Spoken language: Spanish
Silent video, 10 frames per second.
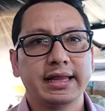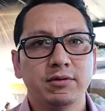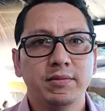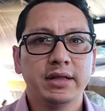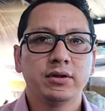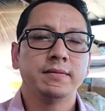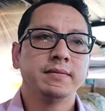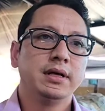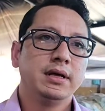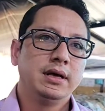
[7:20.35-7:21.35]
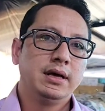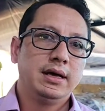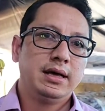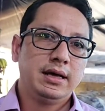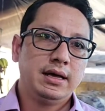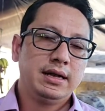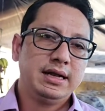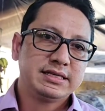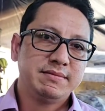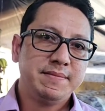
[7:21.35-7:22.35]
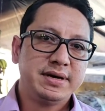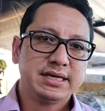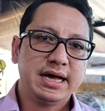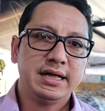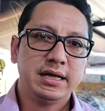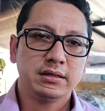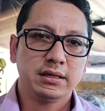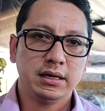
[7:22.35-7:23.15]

este momento. La semana pasada